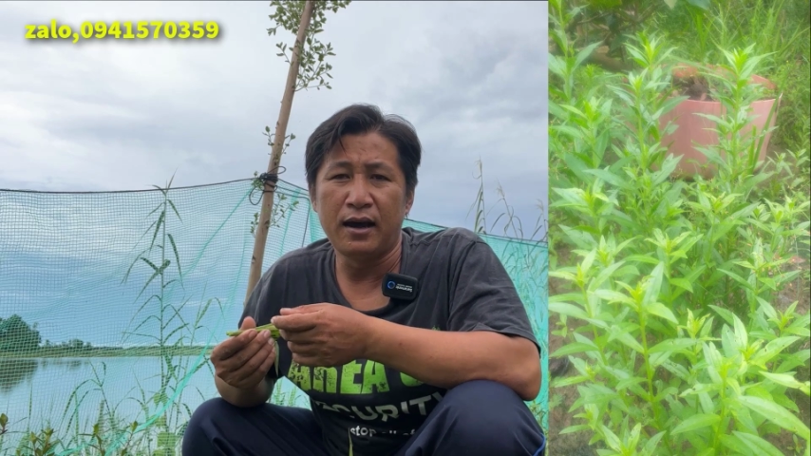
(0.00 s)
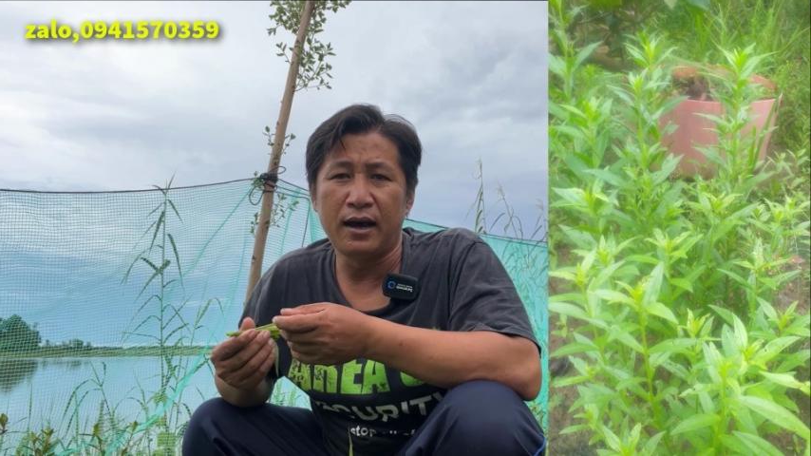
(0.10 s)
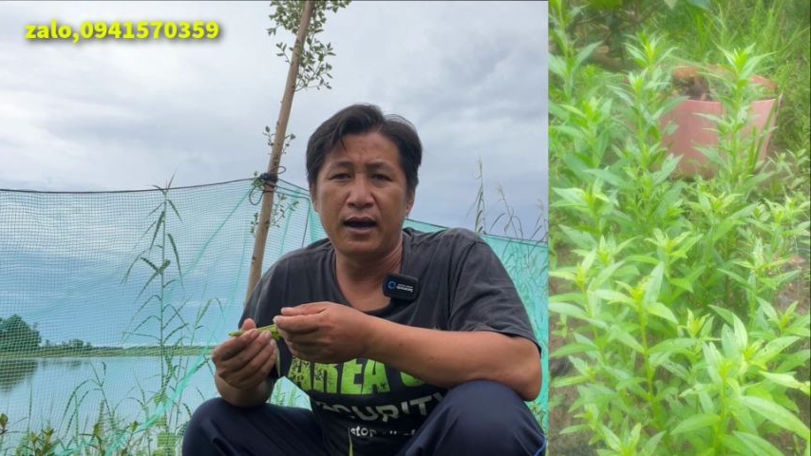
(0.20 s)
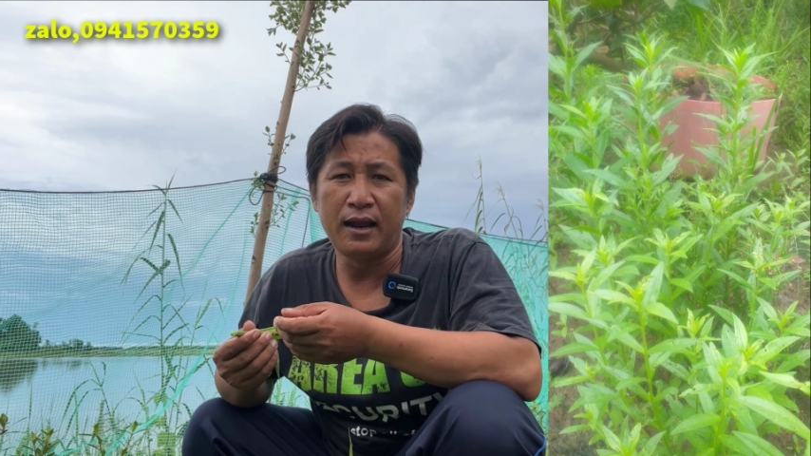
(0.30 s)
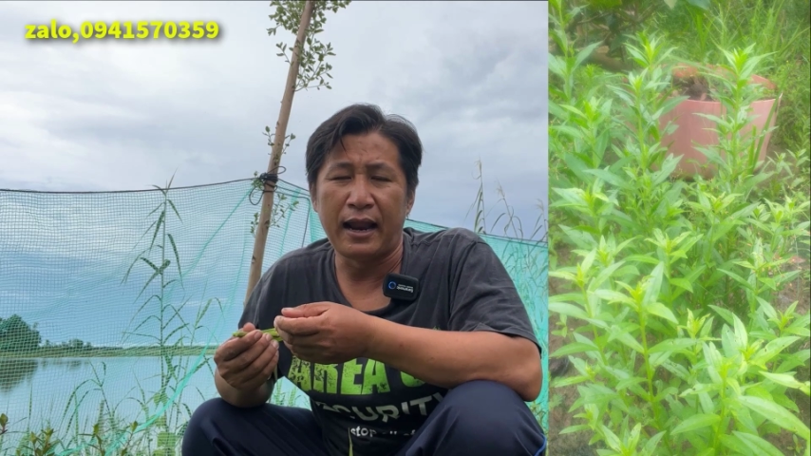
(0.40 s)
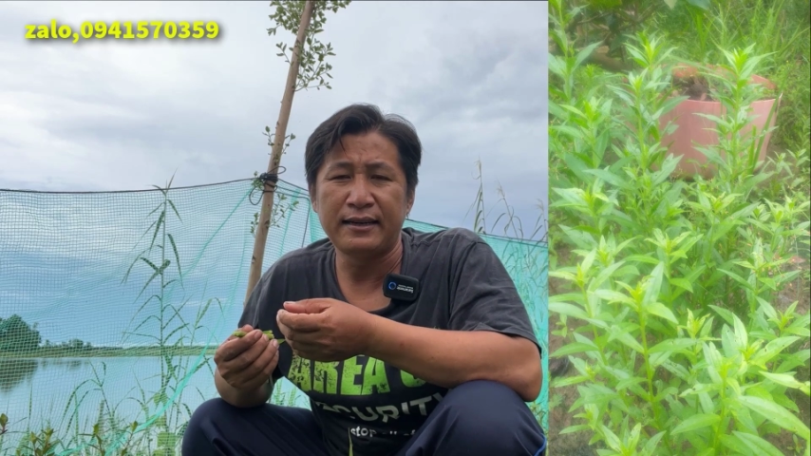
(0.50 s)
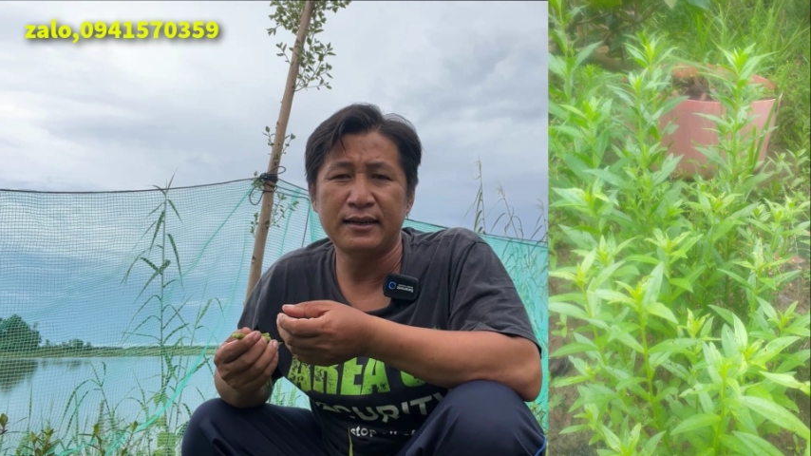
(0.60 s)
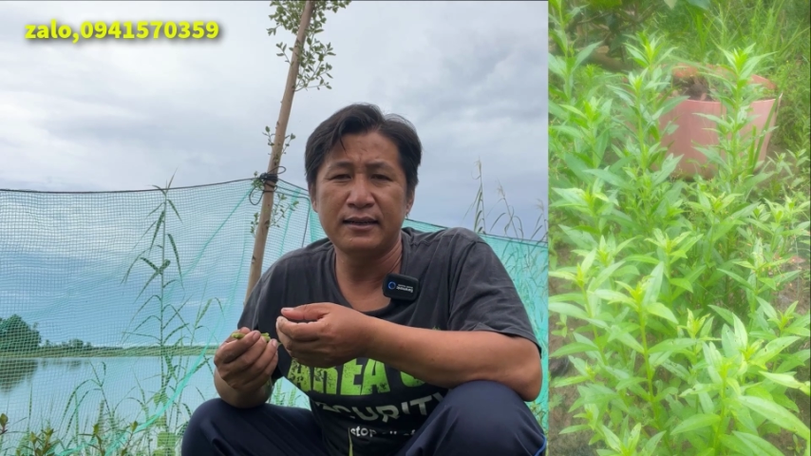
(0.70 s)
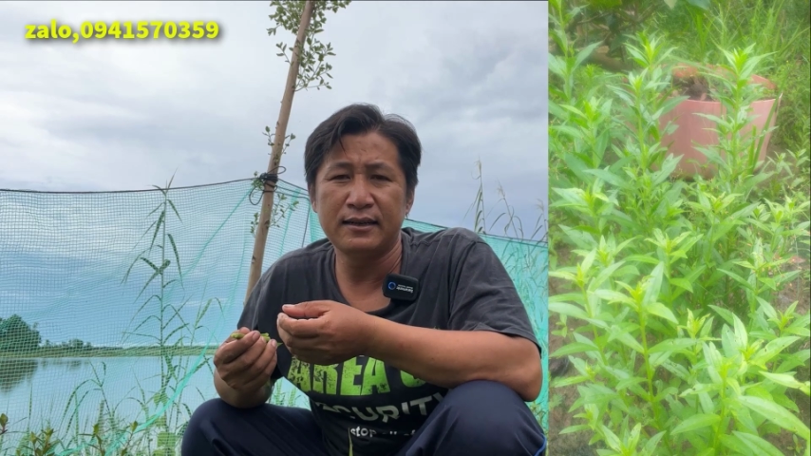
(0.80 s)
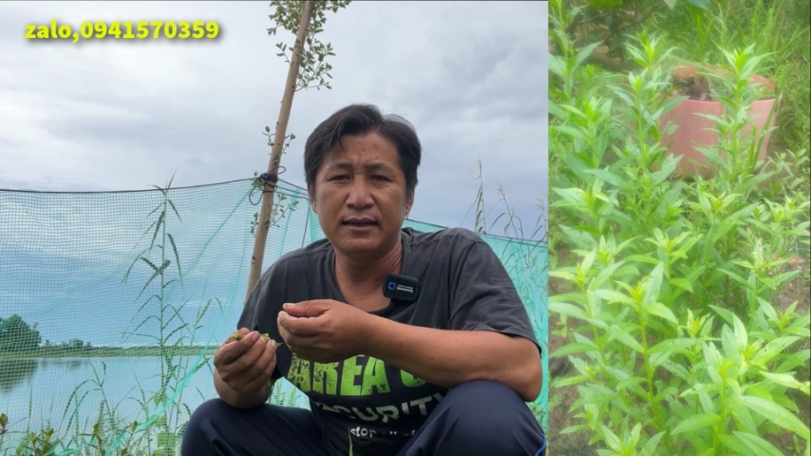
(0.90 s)
à,
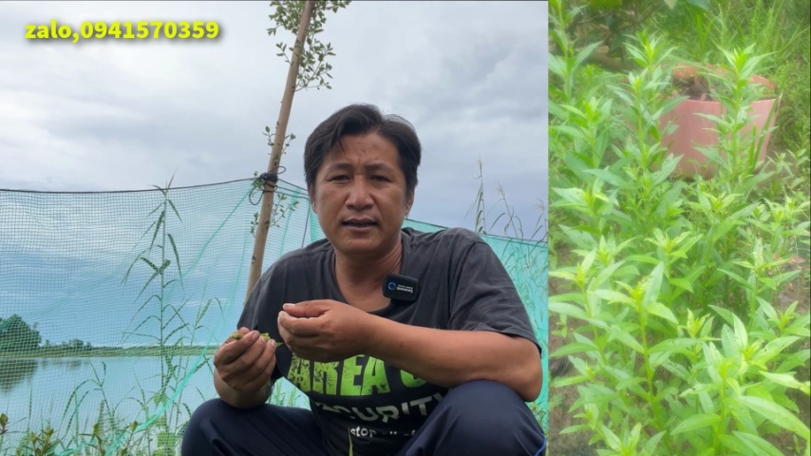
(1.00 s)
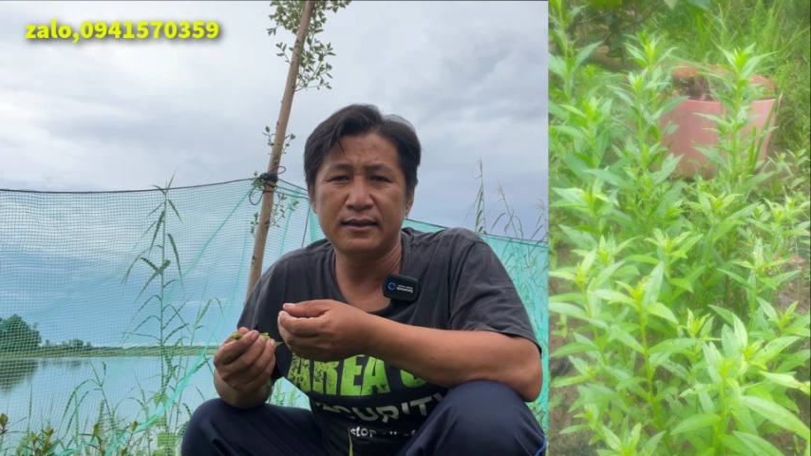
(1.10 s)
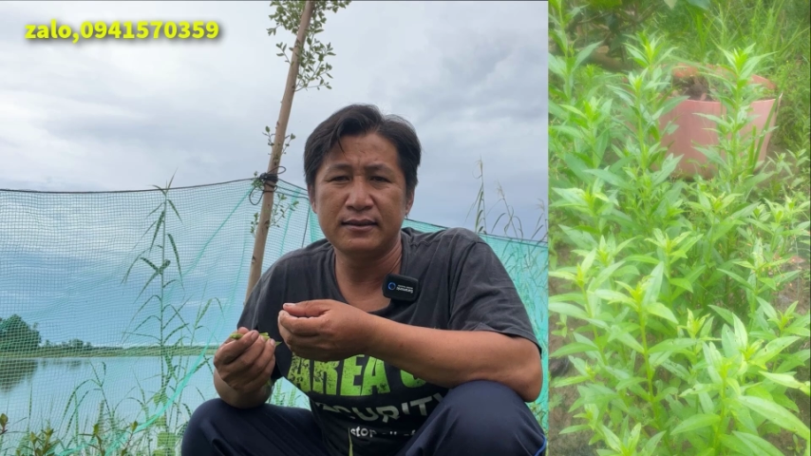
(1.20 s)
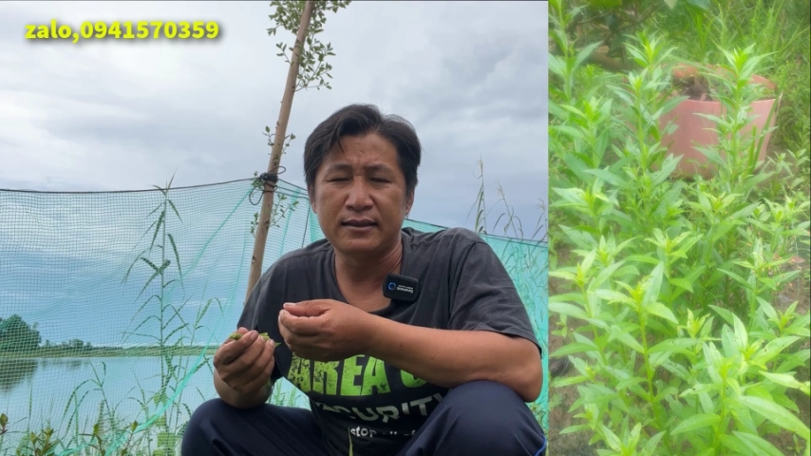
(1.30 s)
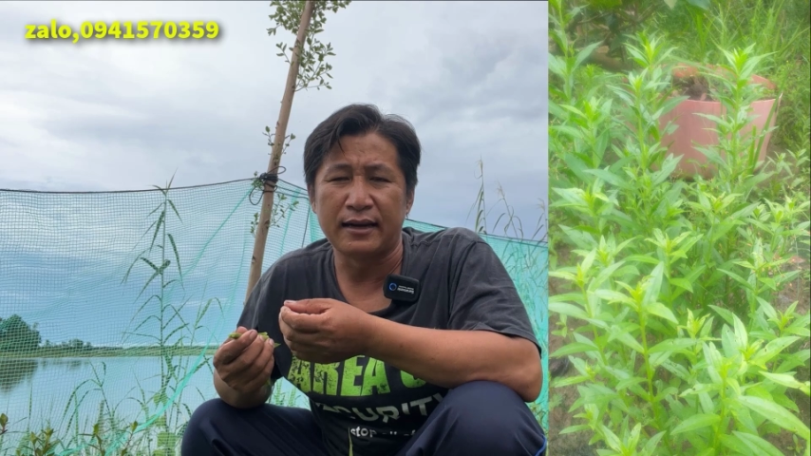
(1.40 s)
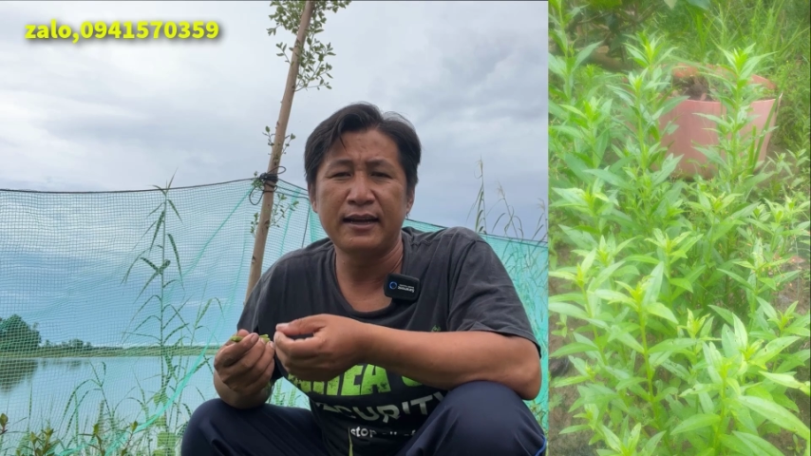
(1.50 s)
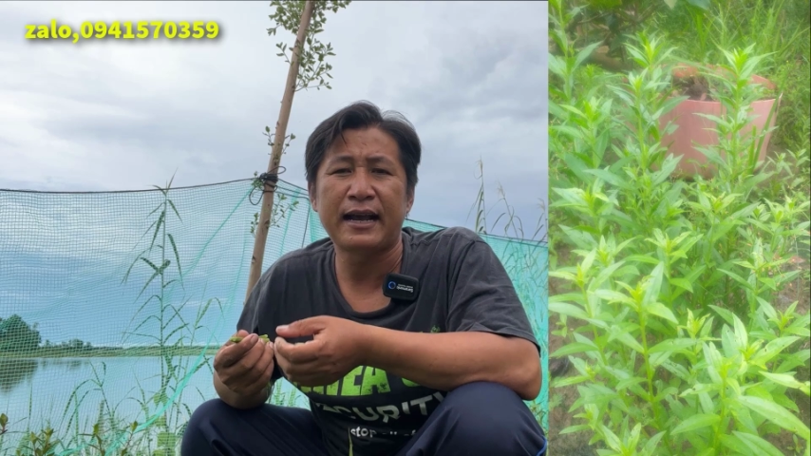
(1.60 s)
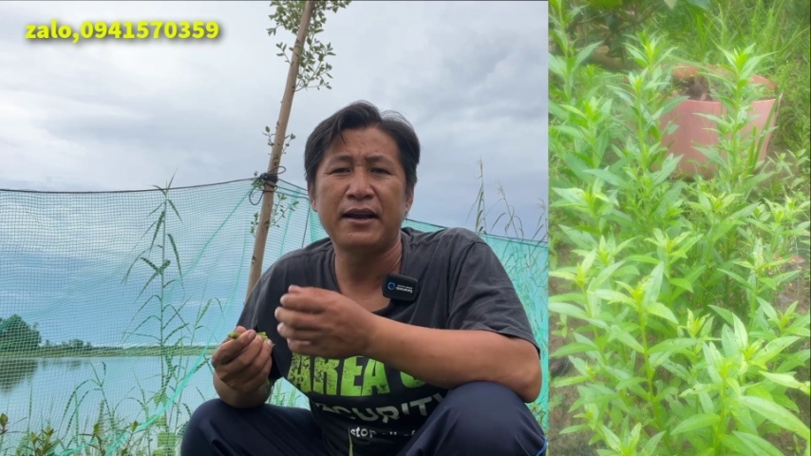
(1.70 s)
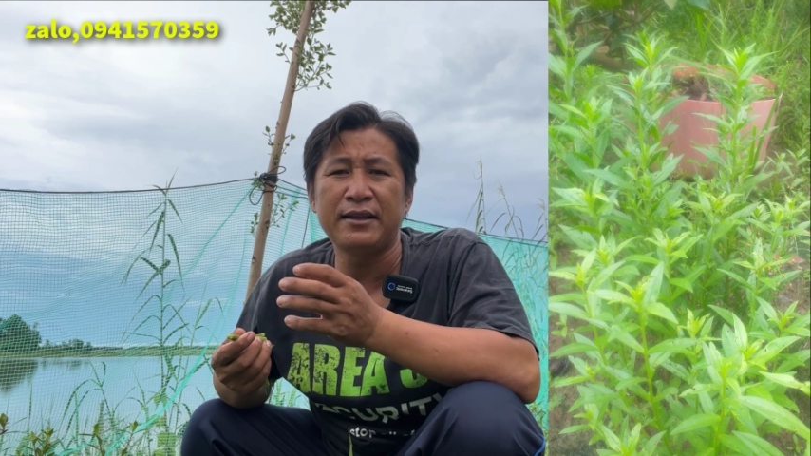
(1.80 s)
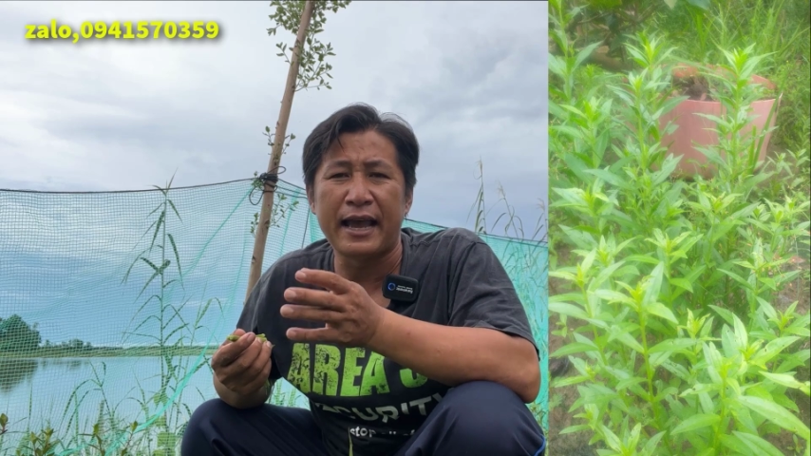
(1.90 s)
lãnh thỉnh cái cây đó